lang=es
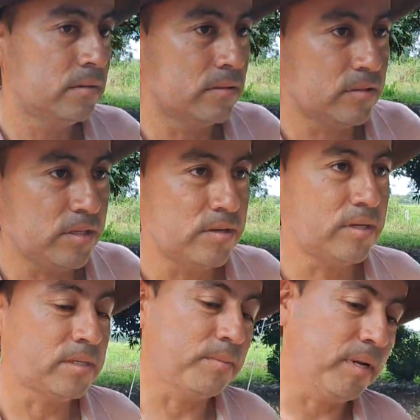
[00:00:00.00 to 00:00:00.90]
No,
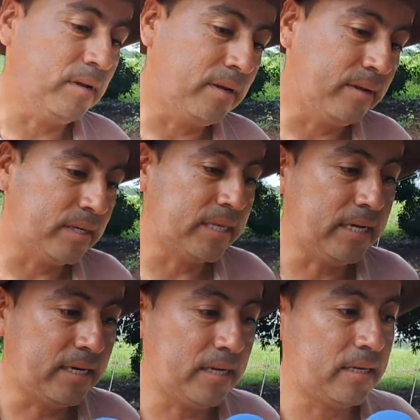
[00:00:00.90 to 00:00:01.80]
señores, pues la
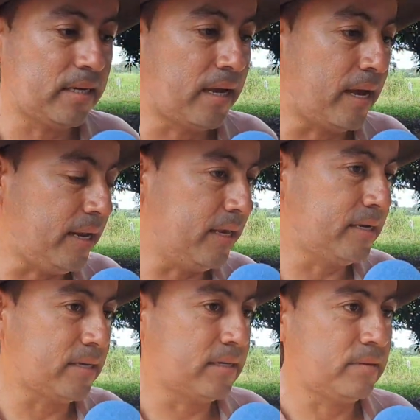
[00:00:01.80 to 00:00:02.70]
verdad que
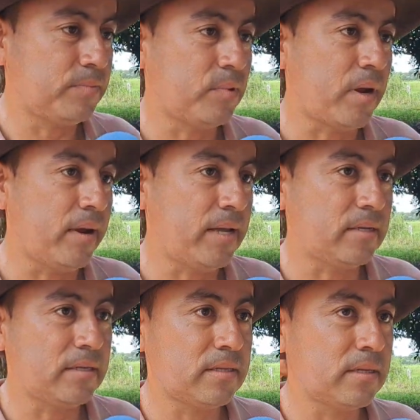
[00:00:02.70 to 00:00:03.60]
alegre por
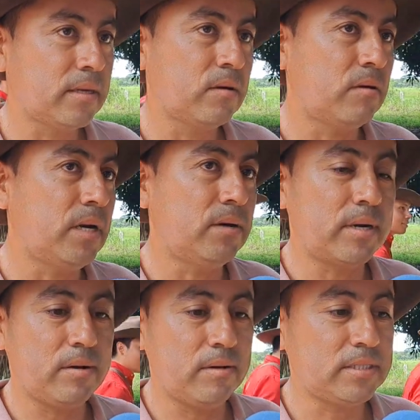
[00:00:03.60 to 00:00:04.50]
haber
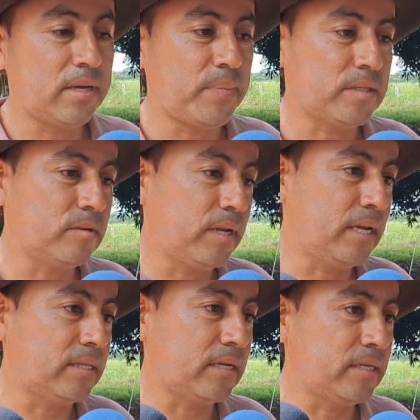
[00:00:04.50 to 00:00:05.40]
colaborado esta persona de
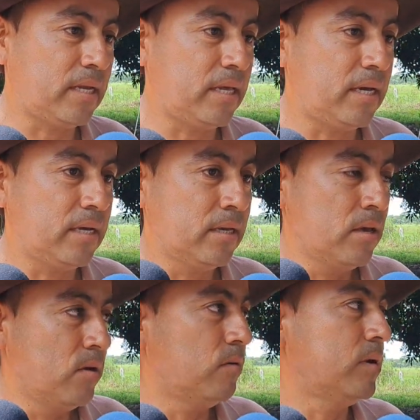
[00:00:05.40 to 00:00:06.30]
la tercera edad,
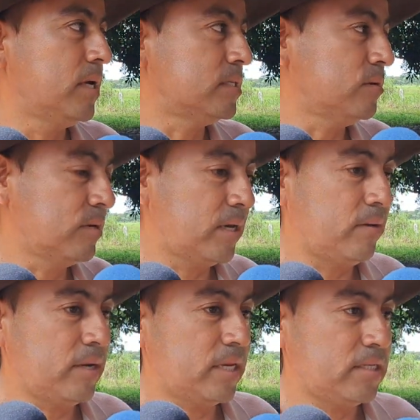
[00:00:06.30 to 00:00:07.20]
una gestión que
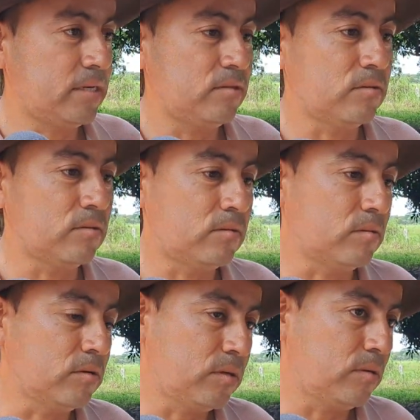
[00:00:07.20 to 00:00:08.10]
se venía haciendo
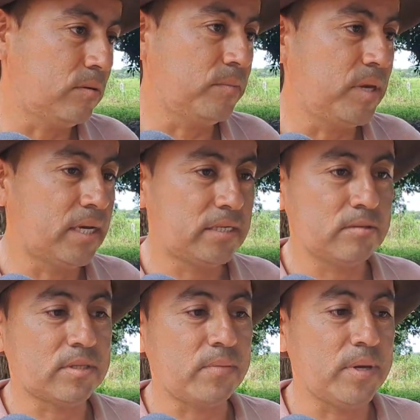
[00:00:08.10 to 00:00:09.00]
no solo mía,
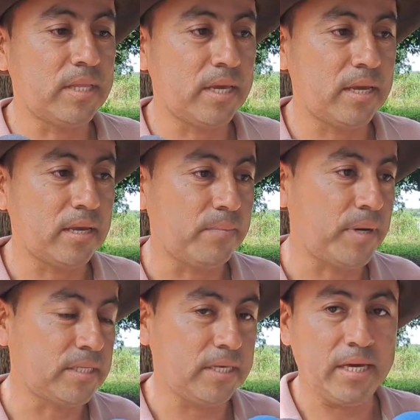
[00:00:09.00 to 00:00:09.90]
sino también del
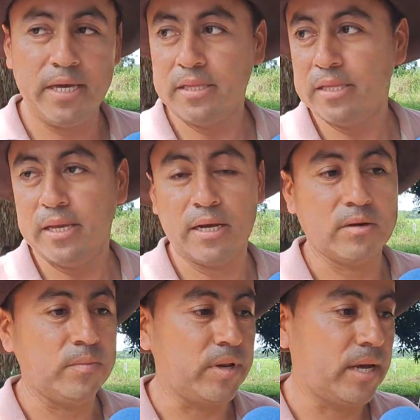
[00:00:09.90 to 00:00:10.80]
presidente, de la
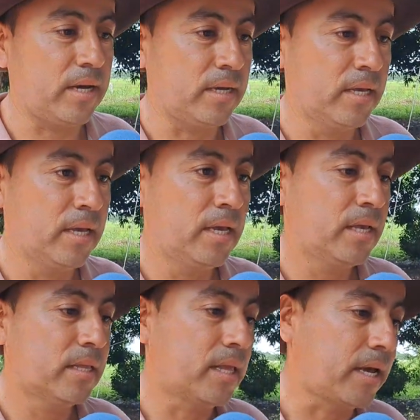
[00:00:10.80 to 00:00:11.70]
comunidad,
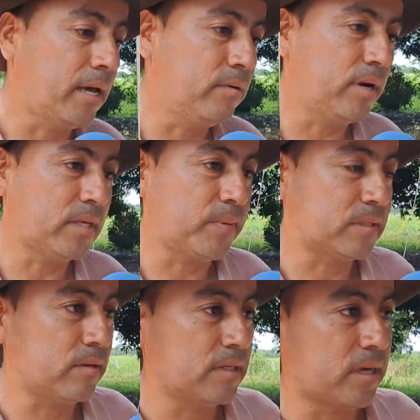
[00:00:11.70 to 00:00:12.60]
de cada una de las
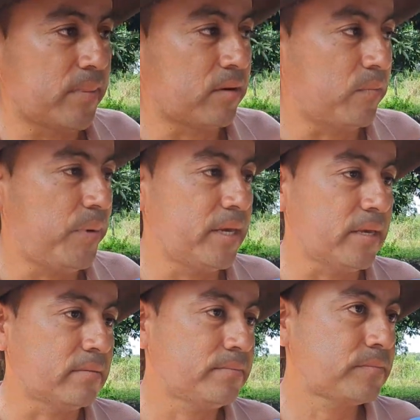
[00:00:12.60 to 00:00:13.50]
personas que me
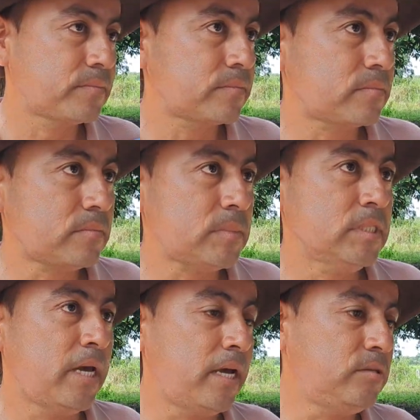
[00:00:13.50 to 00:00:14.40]
acompañan
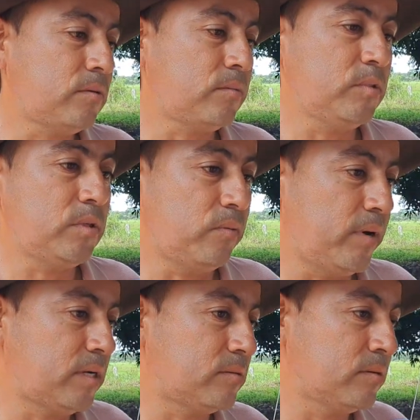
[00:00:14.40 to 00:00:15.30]
se ha hecho con mucho
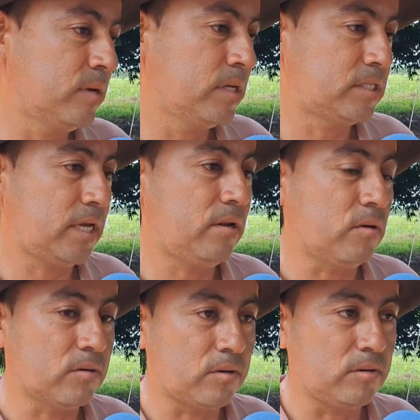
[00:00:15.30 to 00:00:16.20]
esfuerzo, se
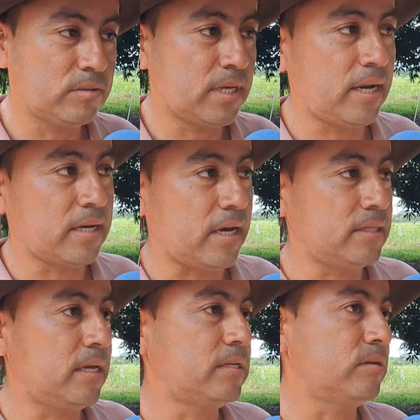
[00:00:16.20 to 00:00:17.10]
logró, se le
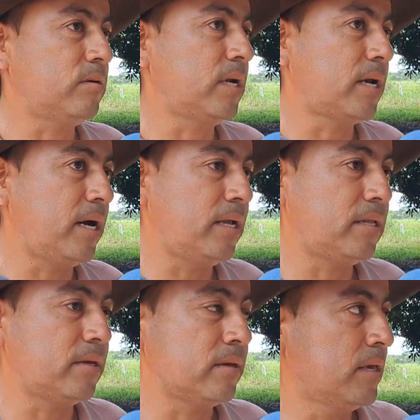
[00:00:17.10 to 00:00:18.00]
agradece al señor
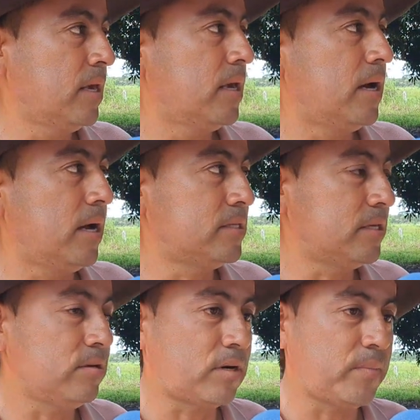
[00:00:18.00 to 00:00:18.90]
alcalde, al
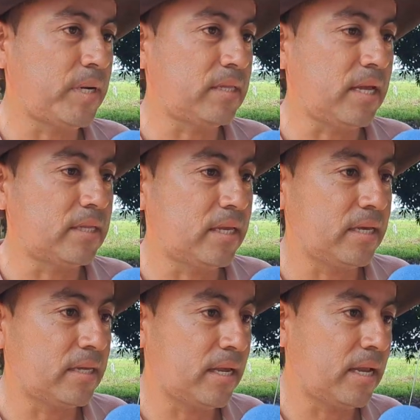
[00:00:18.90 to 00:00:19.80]
señor representante
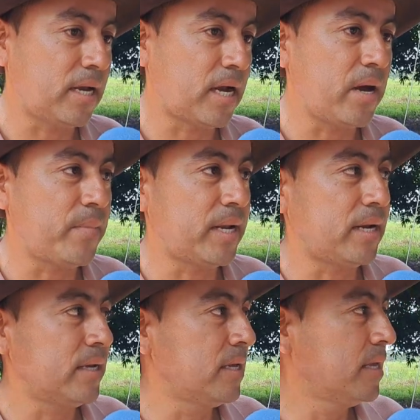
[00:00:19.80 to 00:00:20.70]
de la
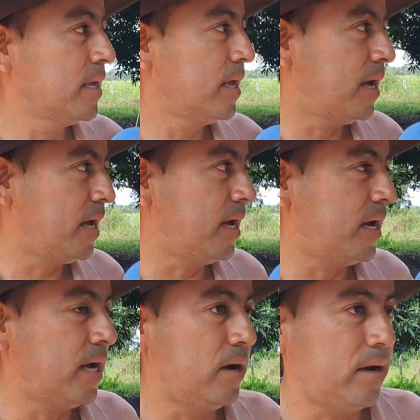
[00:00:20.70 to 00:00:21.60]
Cámara,
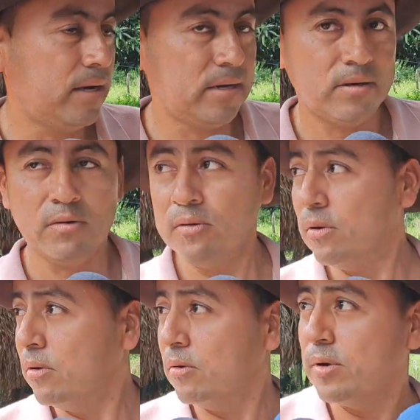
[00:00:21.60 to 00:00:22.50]
a
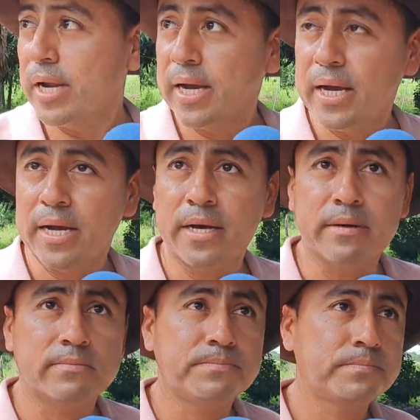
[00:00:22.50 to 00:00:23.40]

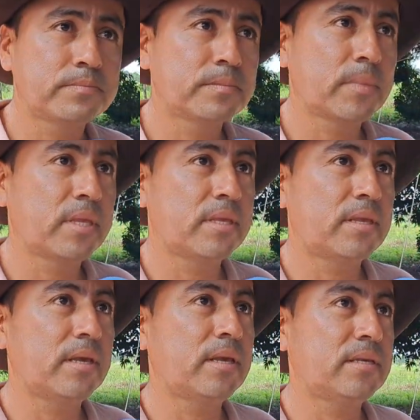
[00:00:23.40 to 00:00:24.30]
una,
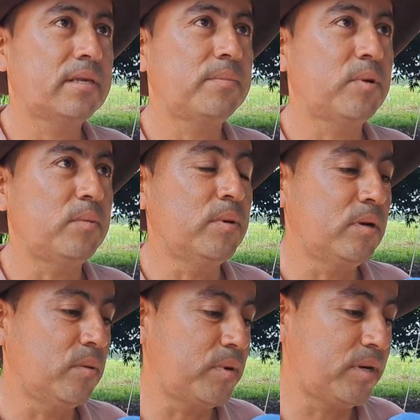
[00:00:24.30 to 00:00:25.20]
se me olvidó
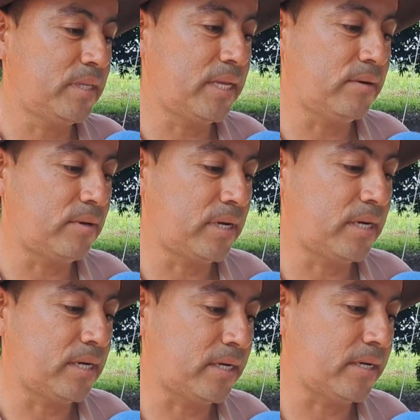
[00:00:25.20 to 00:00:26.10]
el nombre ahorita,
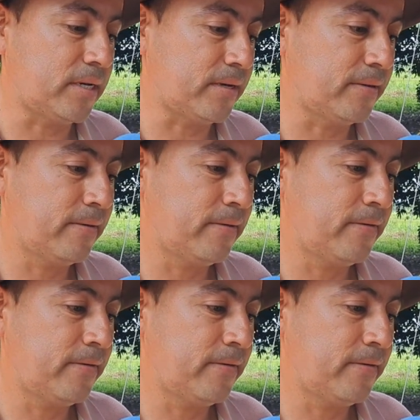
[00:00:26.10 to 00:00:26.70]
una...